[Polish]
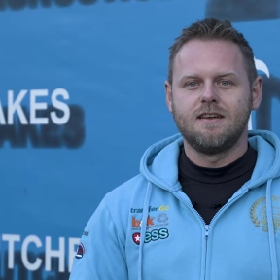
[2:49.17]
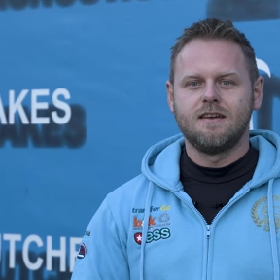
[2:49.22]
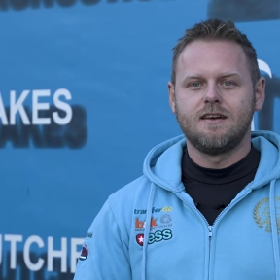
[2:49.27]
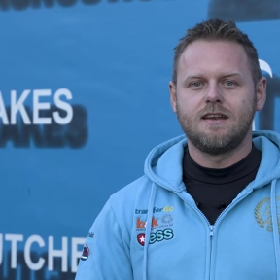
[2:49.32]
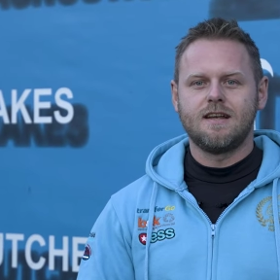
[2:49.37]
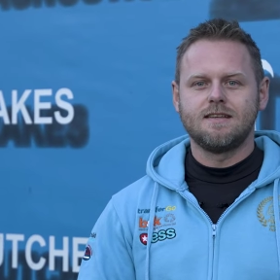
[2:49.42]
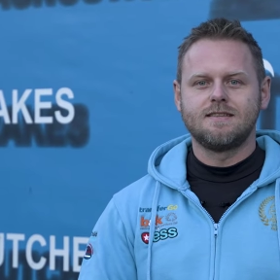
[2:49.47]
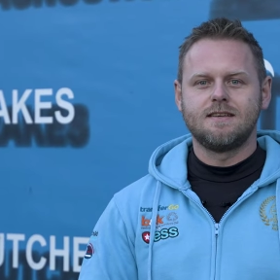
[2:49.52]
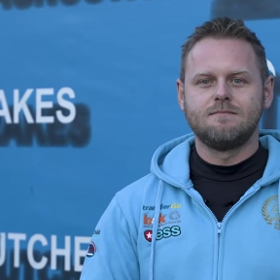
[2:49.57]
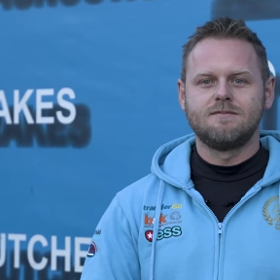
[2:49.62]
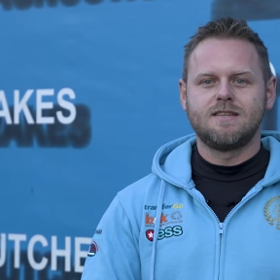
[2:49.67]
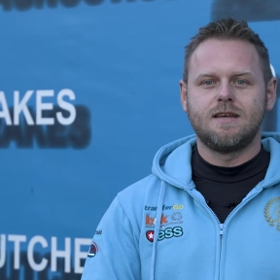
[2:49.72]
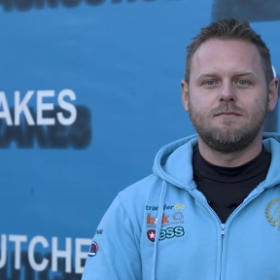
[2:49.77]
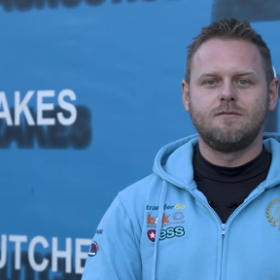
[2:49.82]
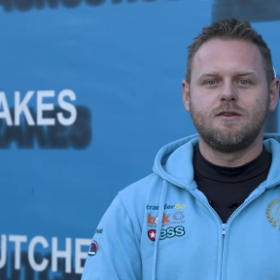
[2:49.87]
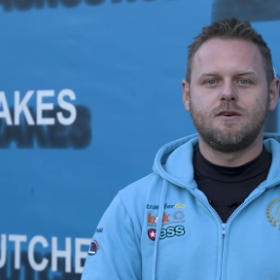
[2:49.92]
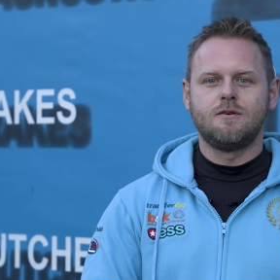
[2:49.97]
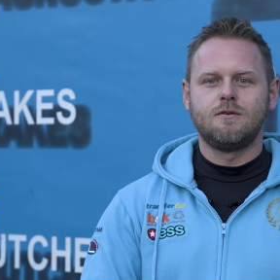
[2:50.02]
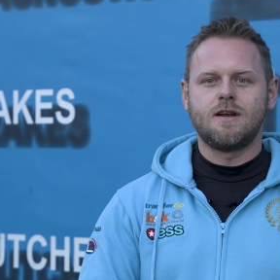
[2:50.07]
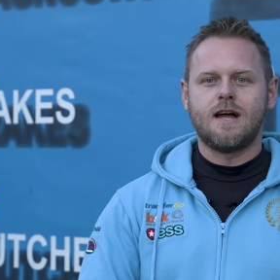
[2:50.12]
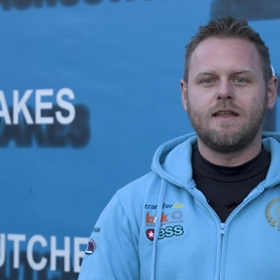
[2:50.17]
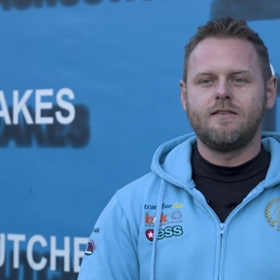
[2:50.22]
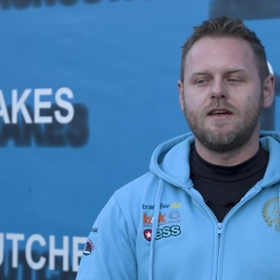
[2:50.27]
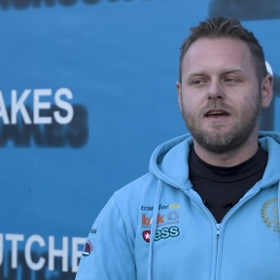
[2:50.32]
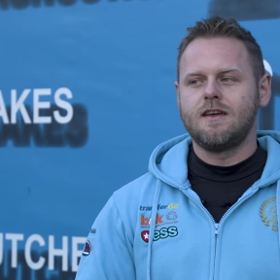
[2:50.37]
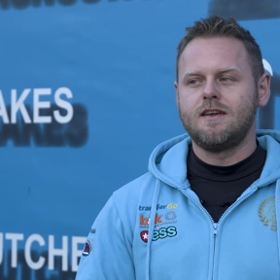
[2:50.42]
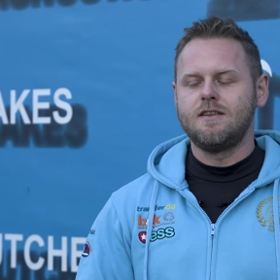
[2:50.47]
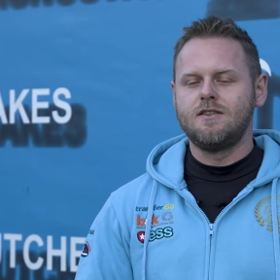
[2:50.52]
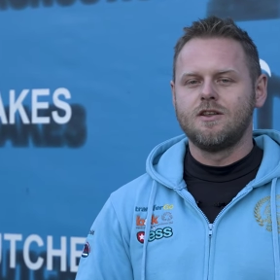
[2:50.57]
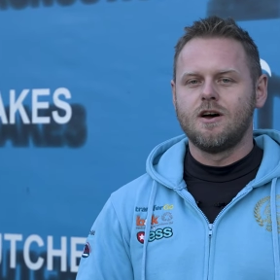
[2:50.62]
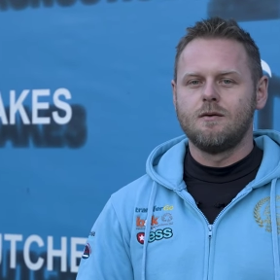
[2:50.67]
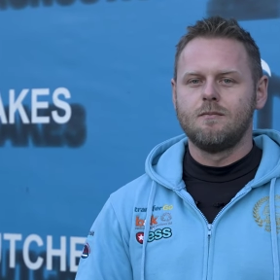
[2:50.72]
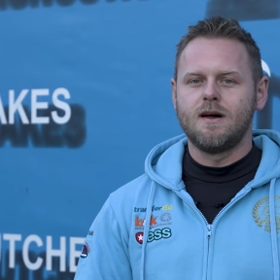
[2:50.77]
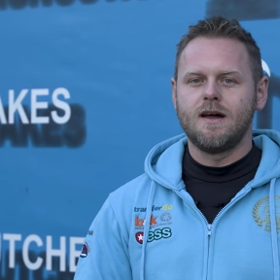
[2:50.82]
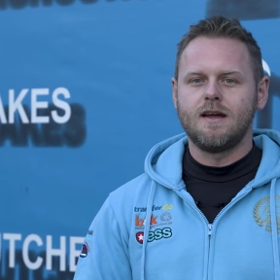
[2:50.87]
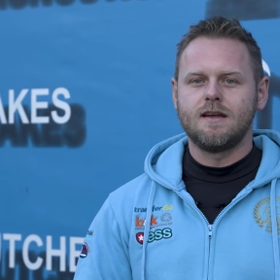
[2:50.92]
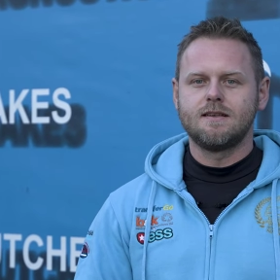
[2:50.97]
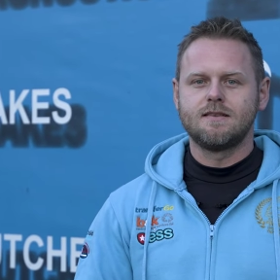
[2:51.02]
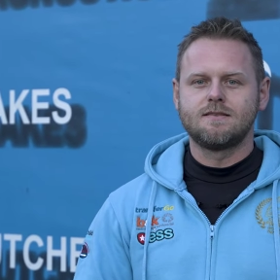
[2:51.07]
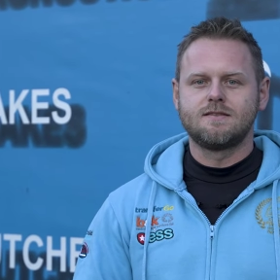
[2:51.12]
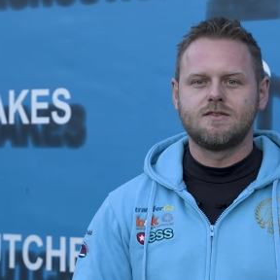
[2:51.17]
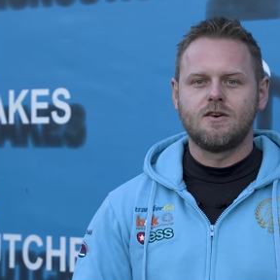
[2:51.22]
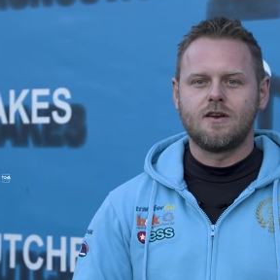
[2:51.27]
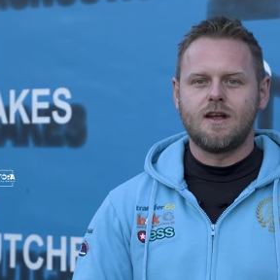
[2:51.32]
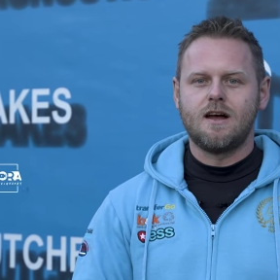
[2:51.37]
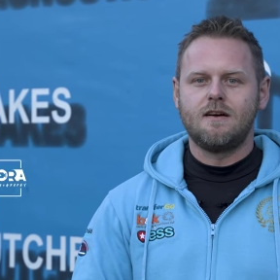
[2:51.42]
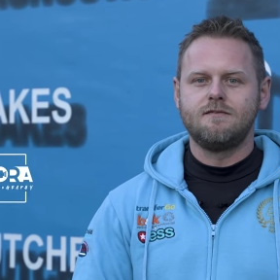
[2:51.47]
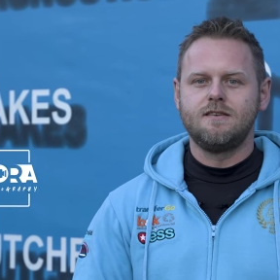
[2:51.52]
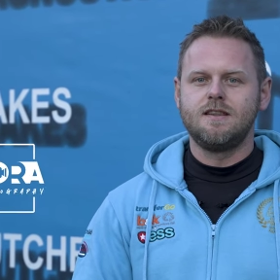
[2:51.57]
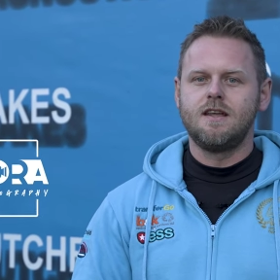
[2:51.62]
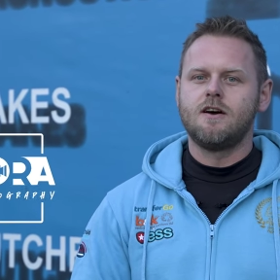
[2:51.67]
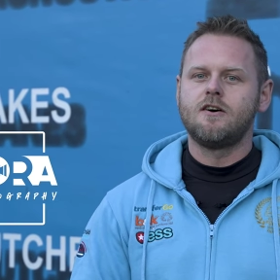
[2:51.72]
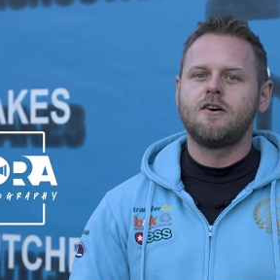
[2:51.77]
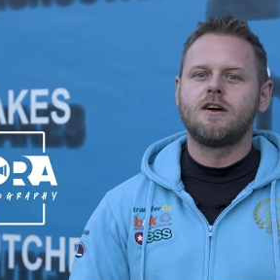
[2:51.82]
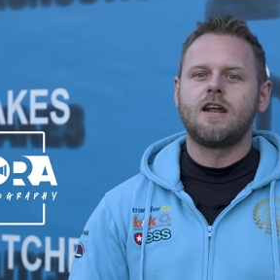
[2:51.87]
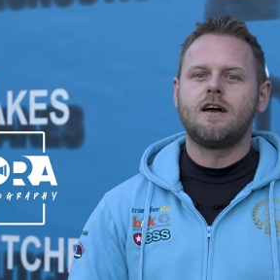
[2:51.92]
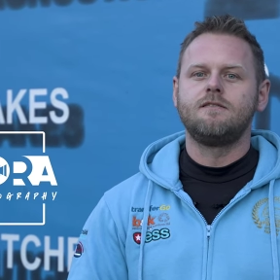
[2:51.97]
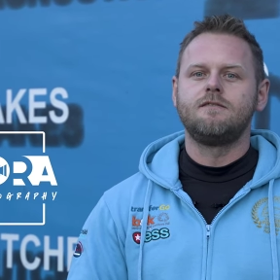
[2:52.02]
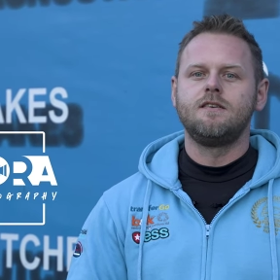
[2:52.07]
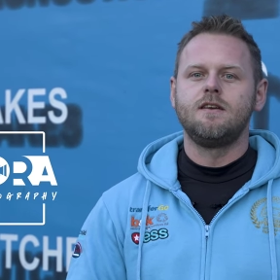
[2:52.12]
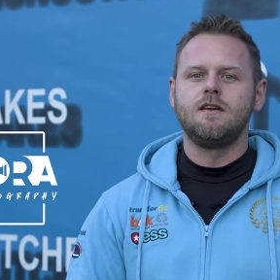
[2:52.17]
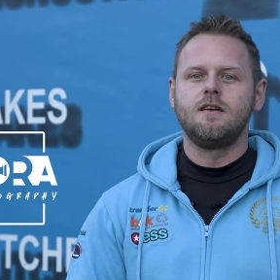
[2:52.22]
Razem ze mną Radek i Tomek z Tora Wideografii.